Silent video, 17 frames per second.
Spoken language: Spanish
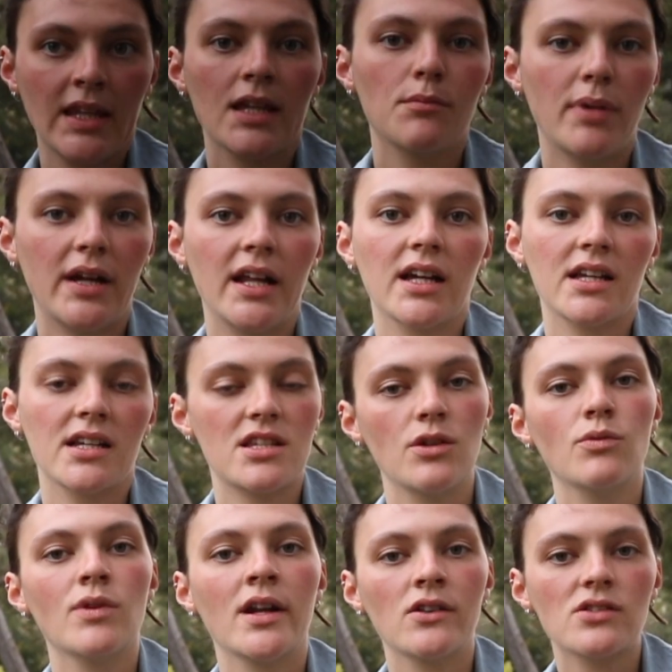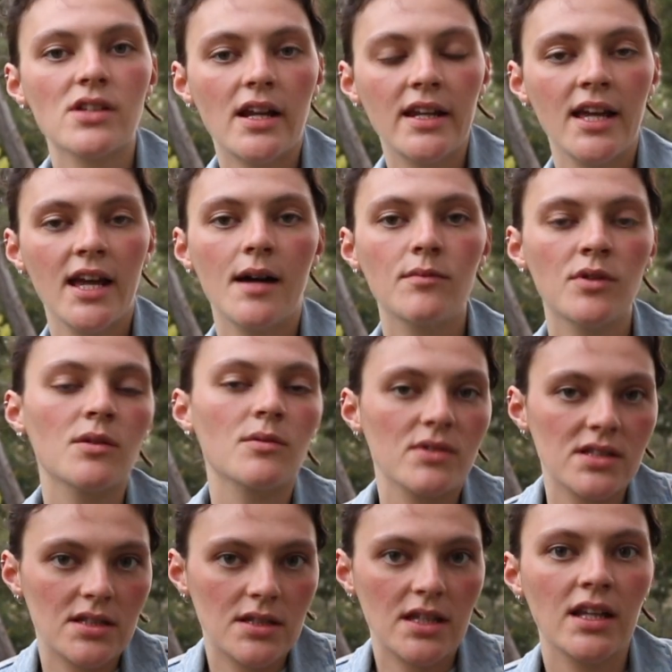para que si una no salía, bueno,
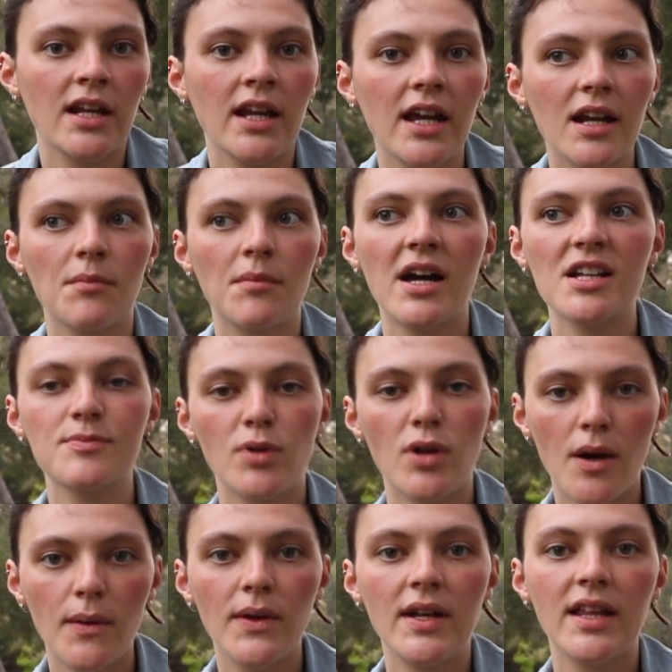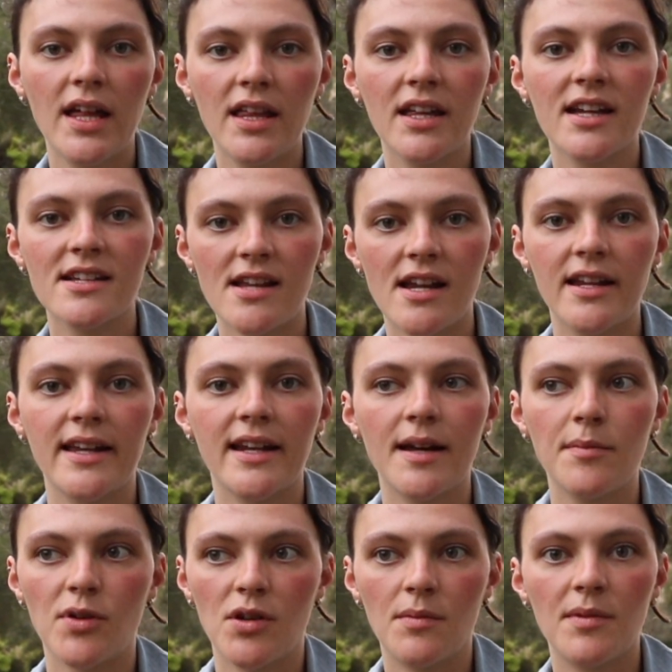pues tener más probabilidad de que saliera
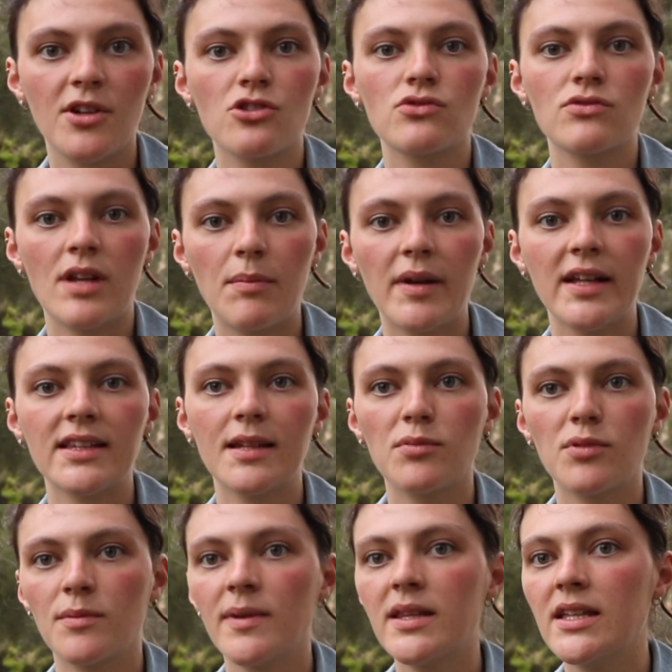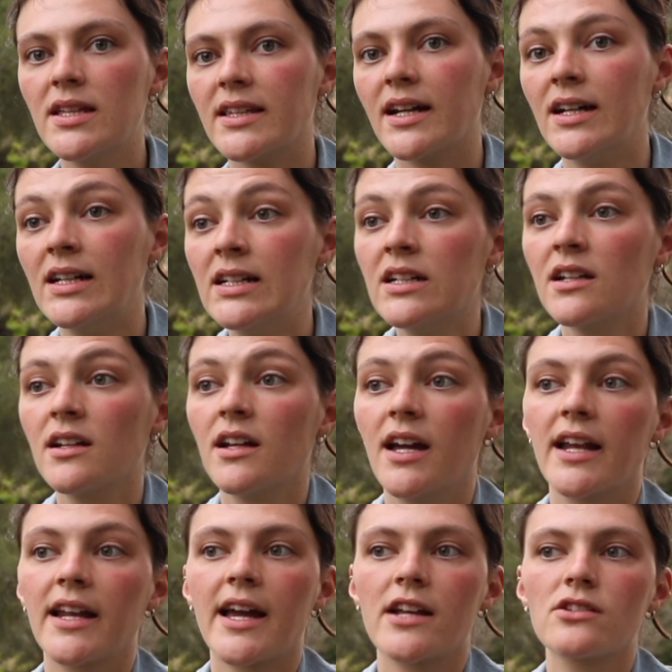por lo menos una planta por maceta.
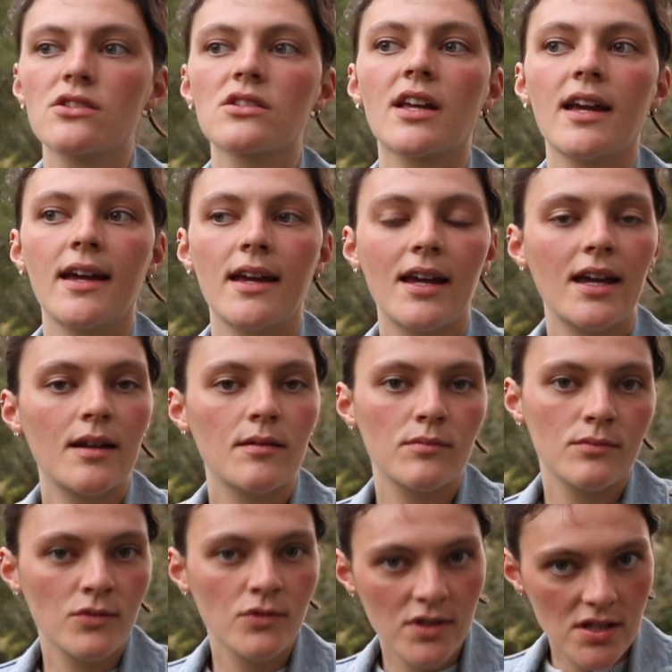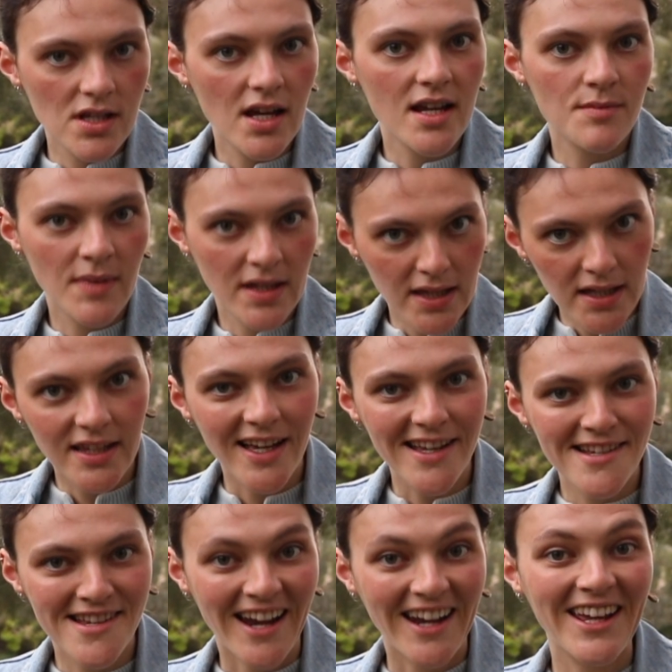El caso es que en muchas
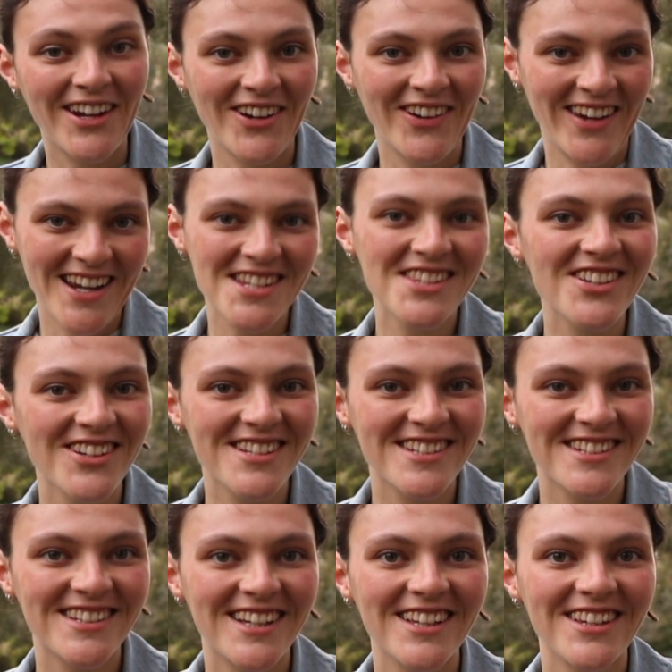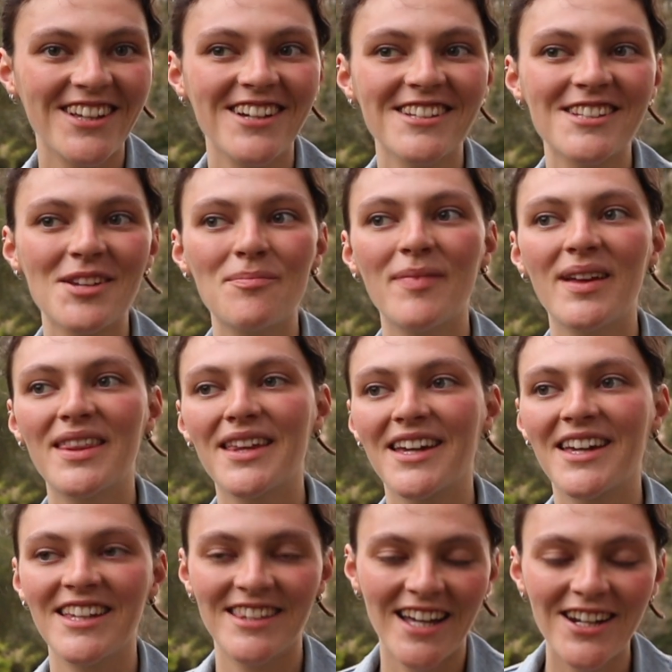macetas salieron las dos, entonces en vez de
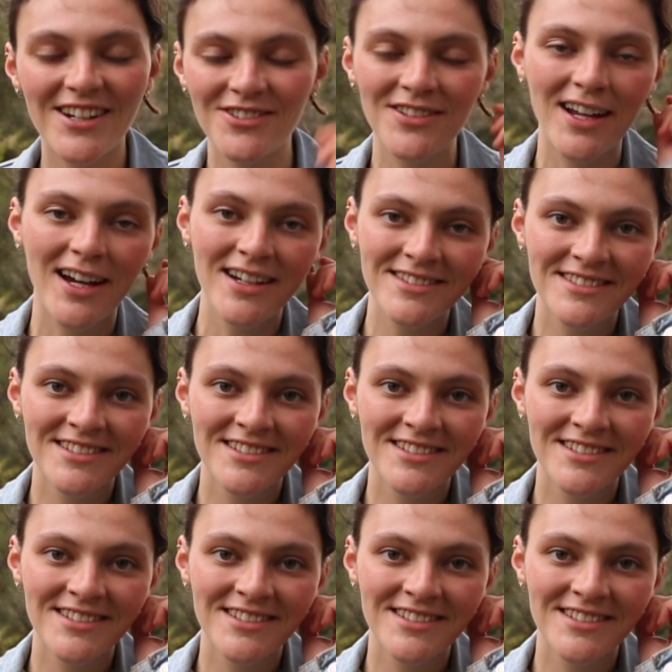quitar una,